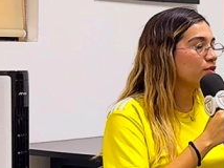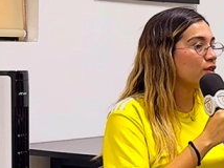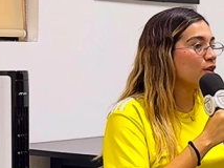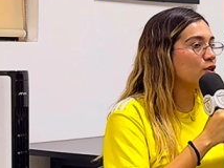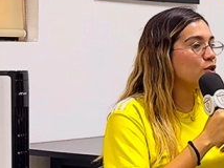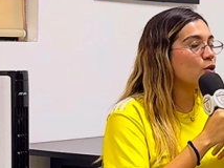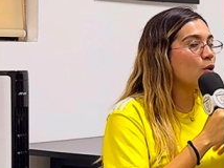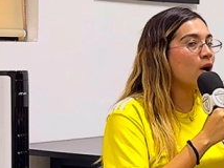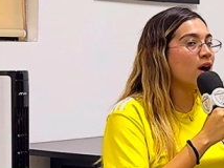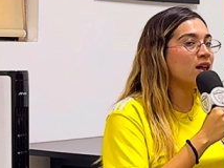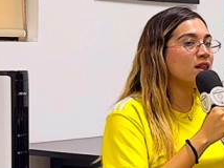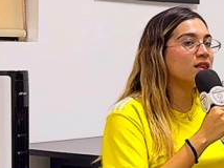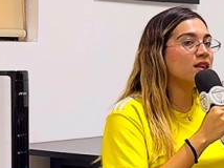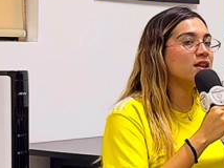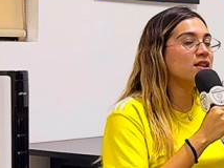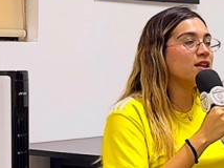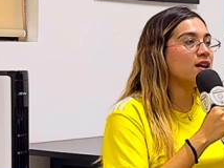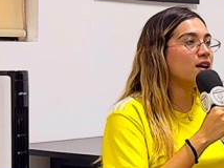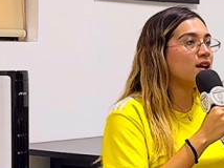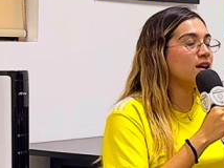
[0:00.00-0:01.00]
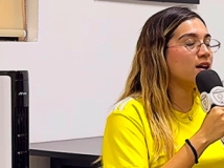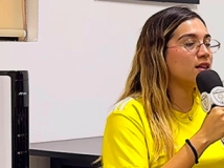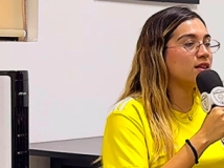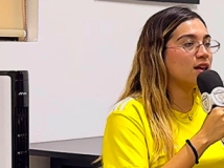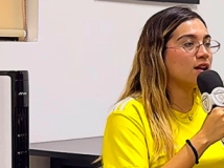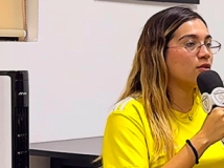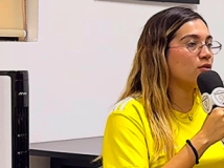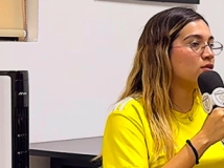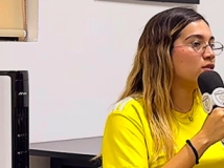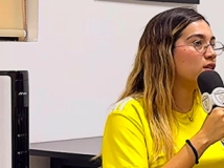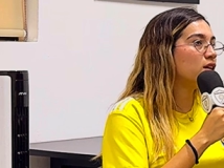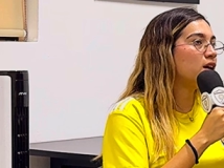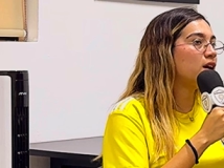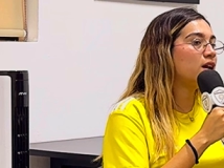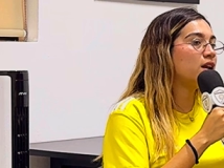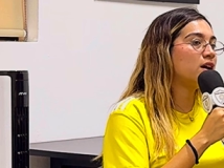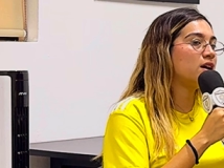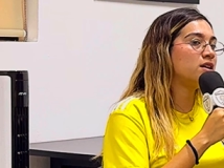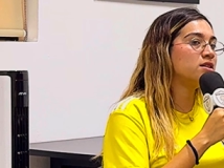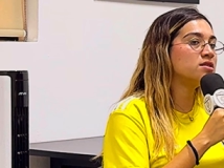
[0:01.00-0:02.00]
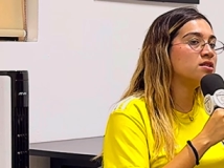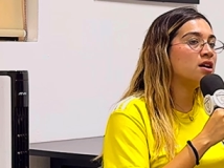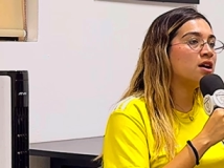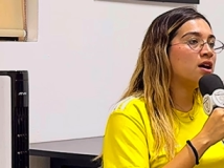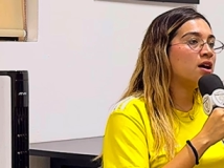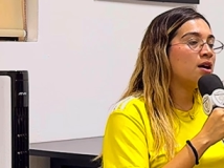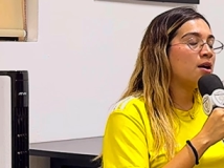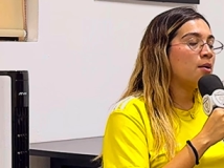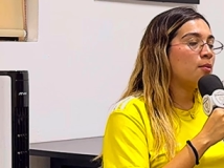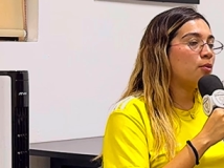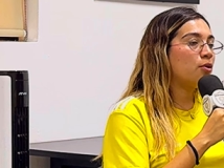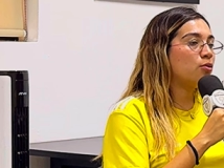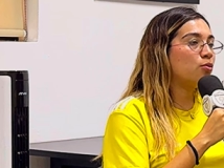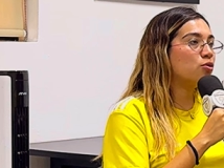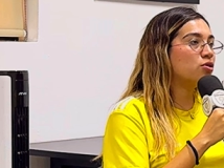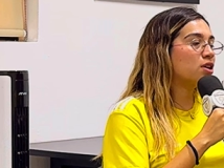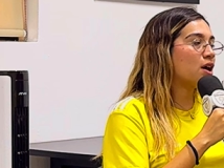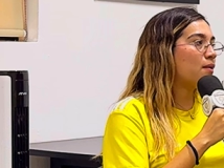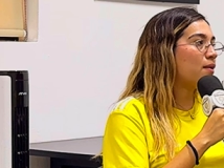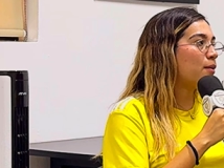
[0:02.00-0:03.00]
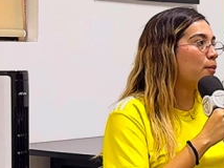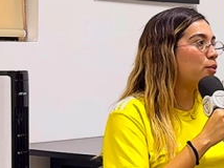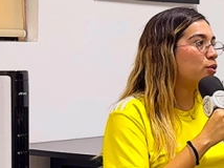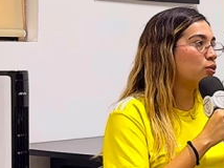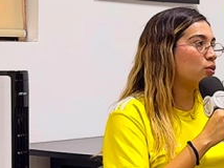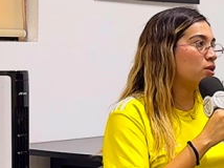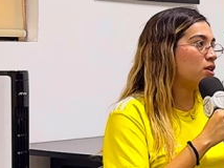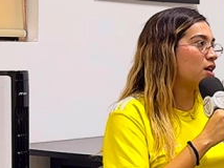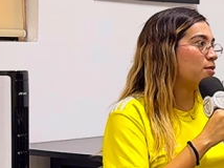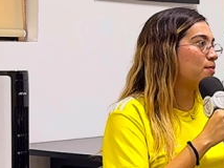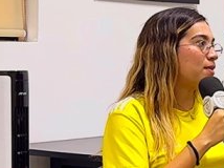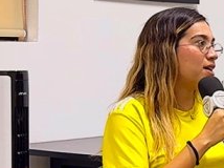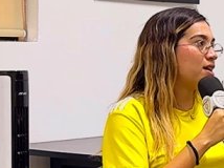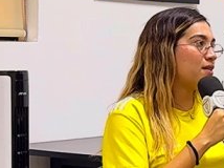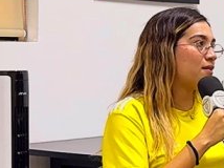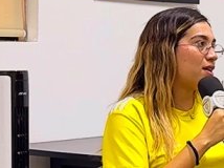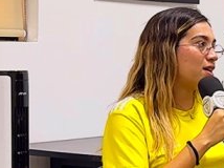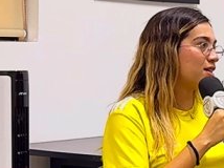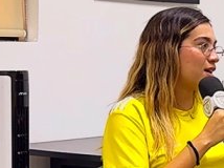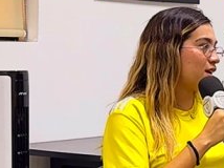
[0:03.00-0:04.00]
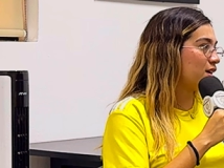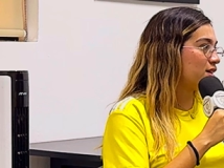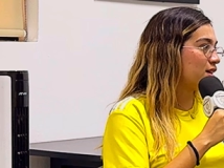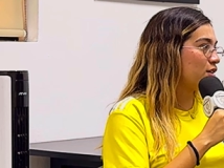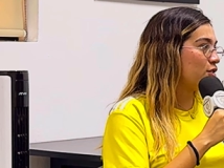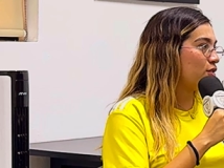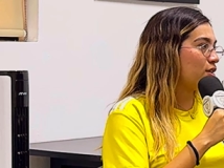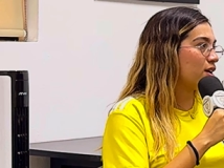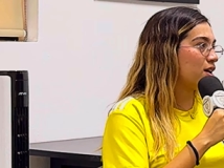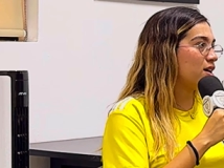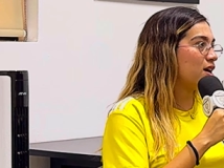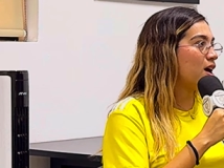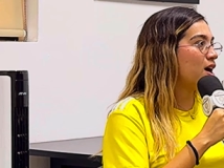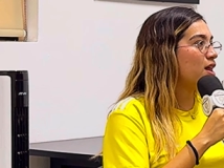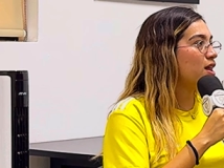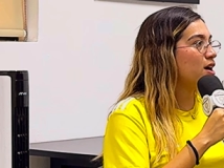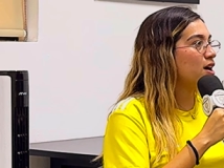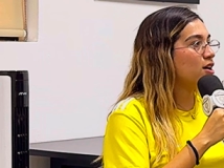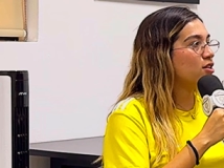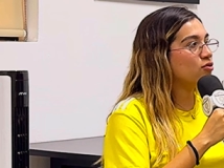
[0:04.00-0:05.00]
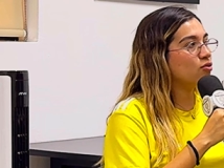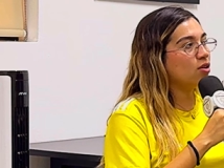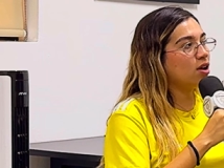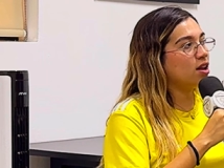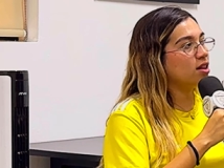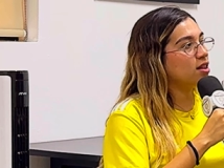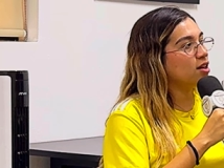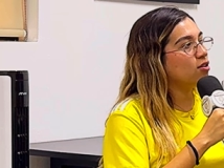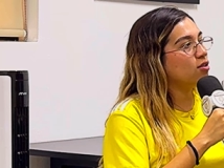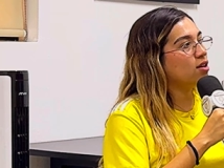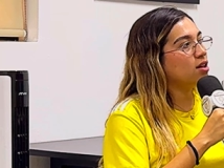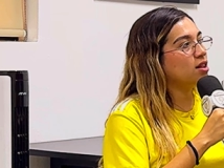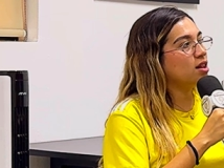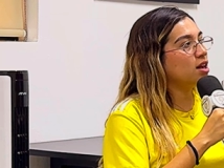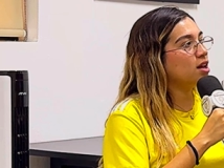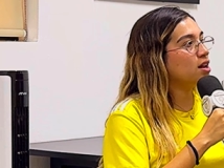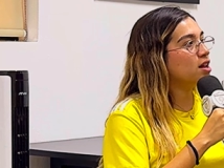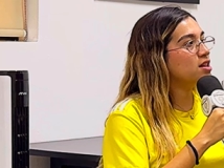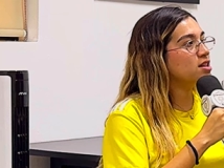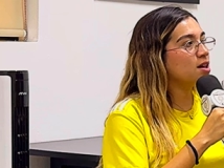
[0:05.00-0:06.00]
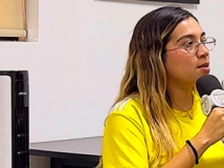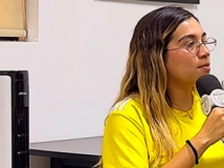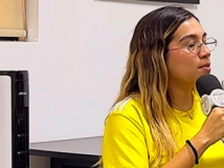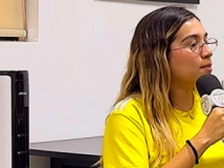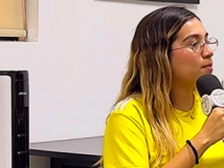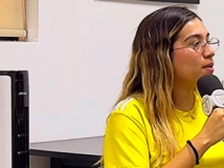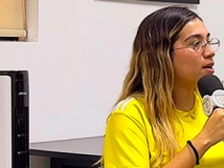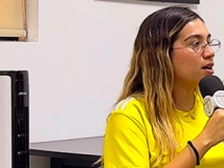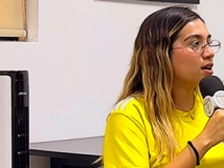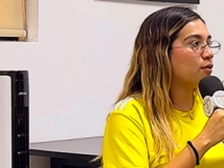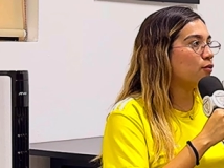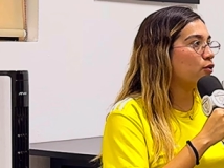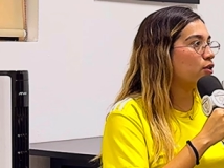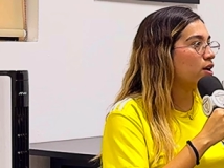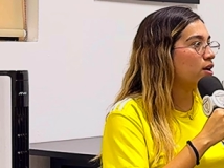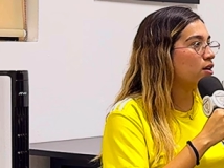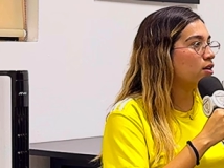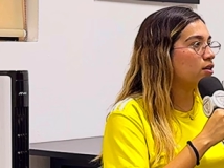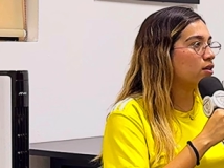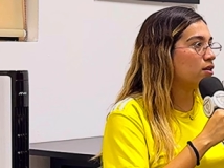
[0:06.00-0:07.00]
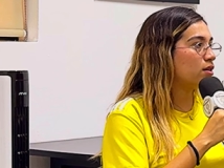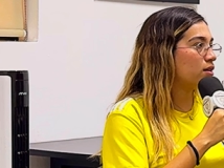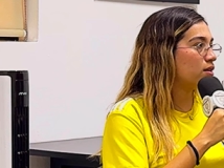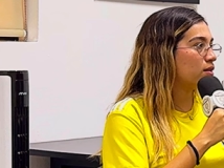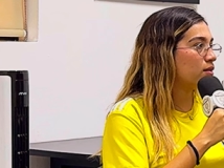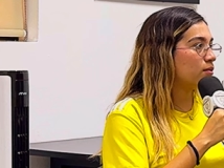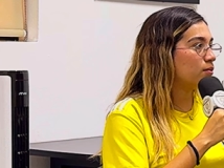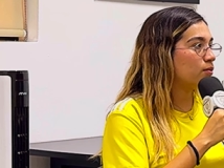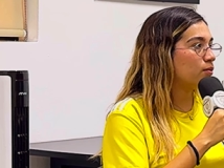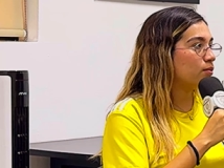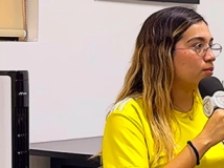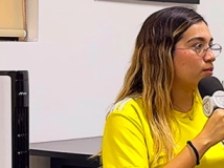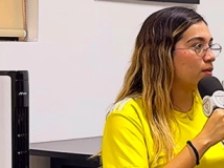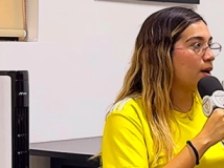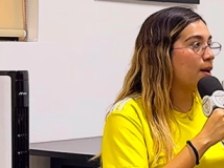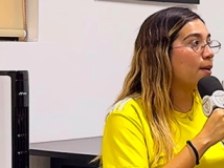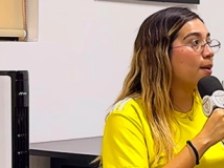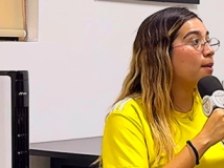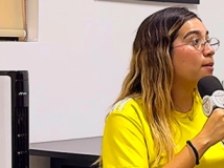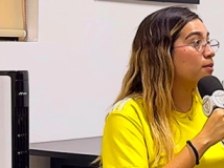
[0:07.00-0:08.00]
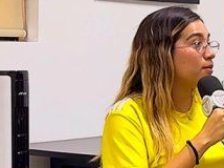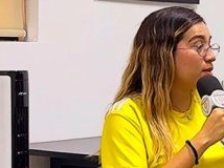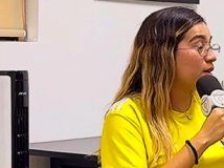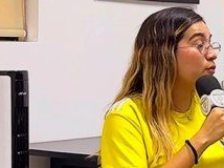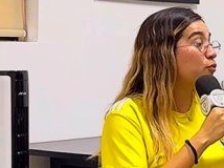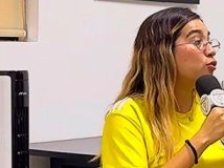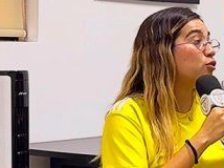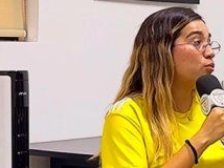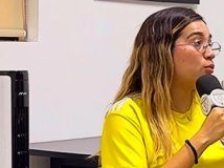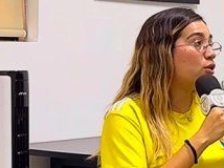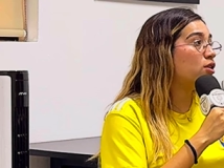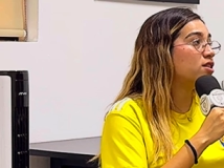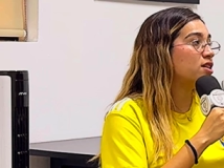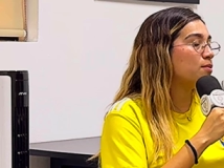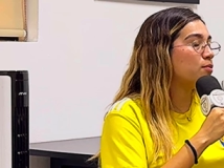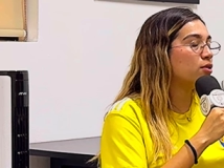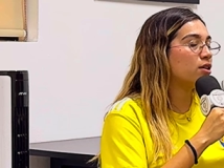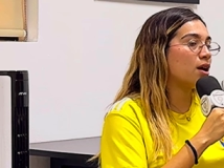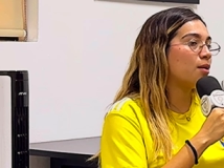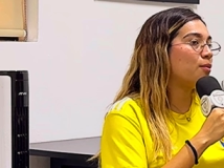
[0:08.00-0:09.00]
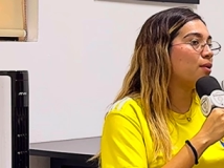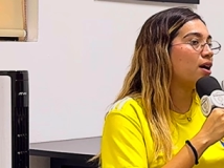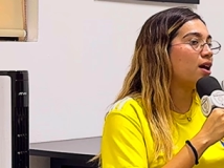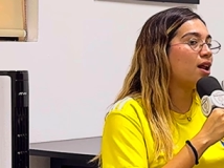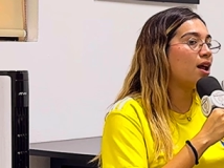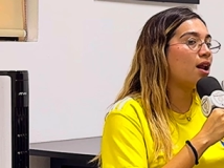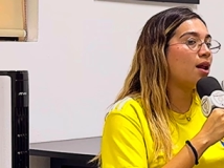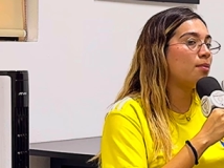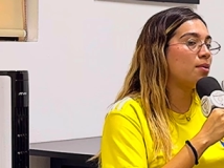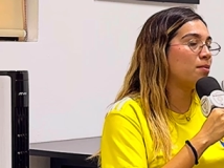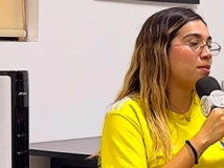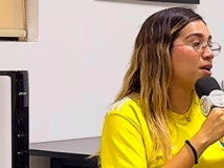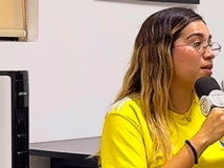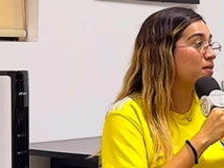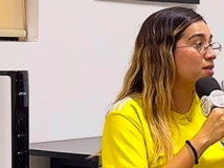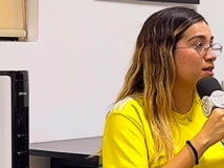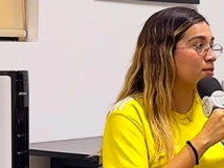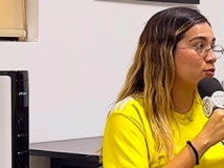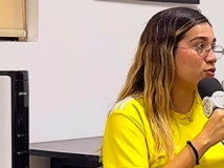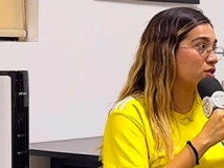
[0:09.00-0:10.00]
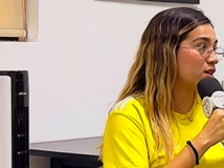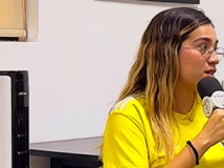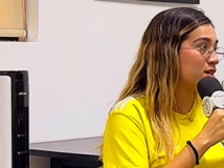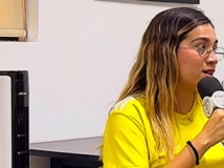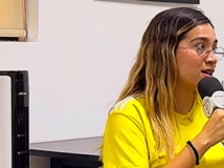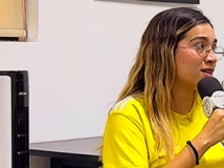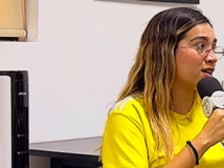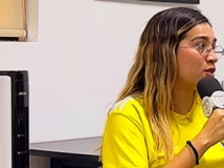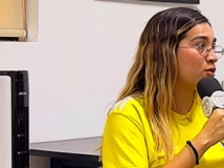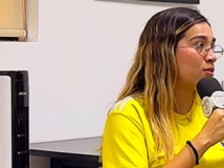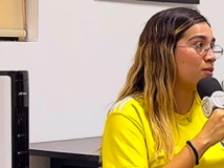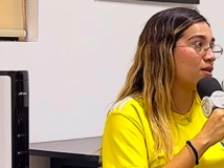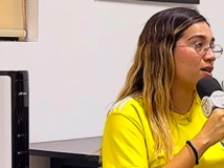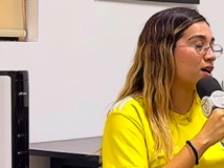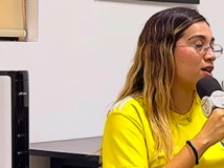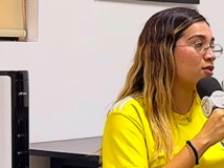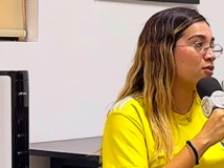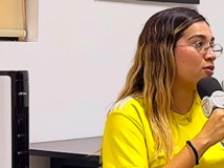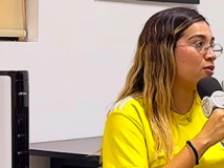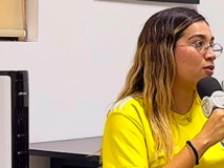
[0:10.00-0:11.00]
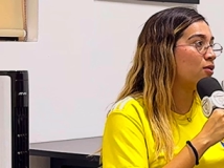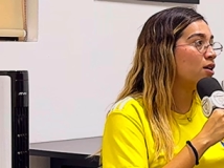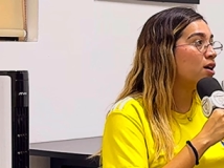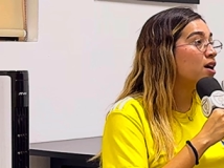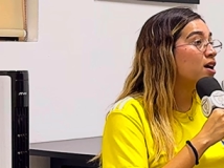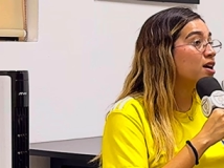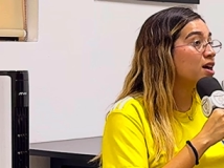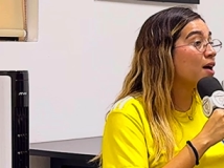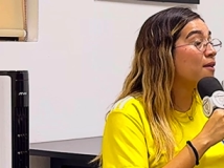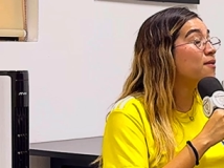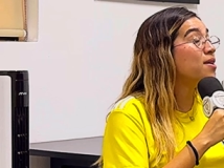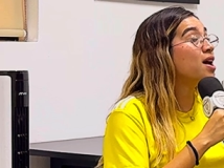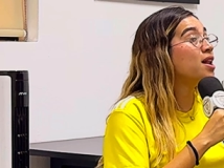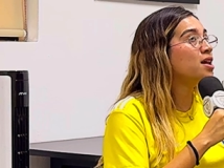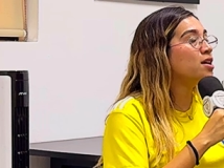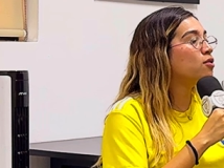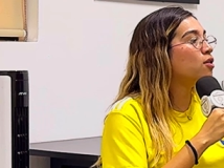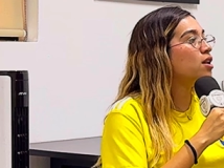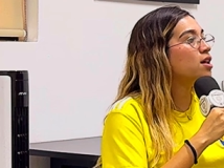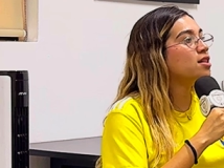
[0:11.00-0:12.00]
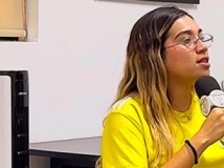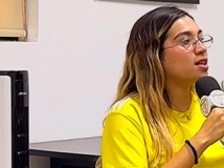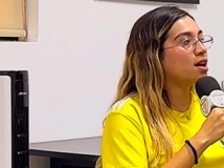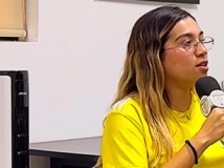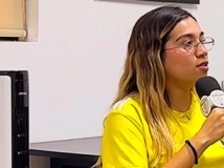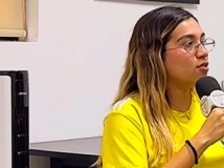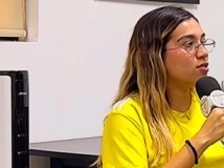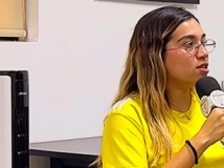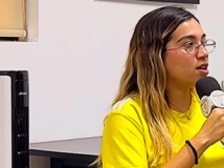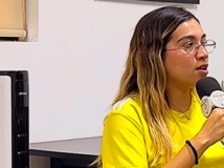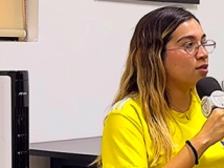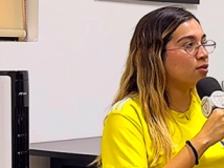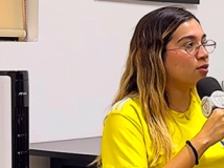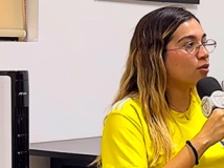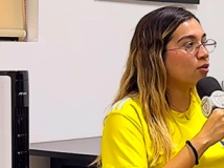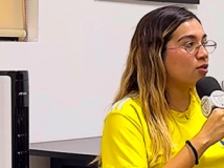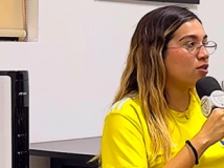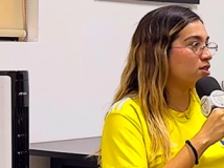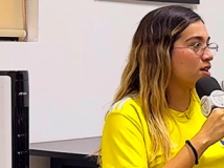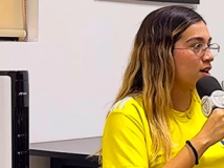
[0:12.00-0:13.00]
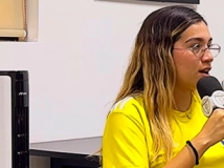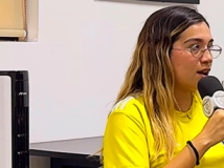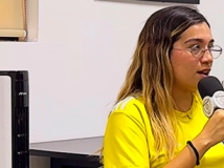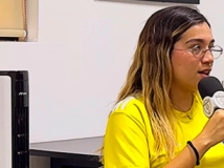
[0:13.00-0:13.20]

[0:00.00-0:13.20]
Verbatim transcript: Yo antes de estar con Tigres, pues buscaba oportunidad para llevarlas al estadio de Rayadas o al estadio de Tigres, siempre para que fueran empapándose de fútbol, sí, porque era la primera vez de muchas niñas que no, que no que habían ido al estadio, o sea, no conocían el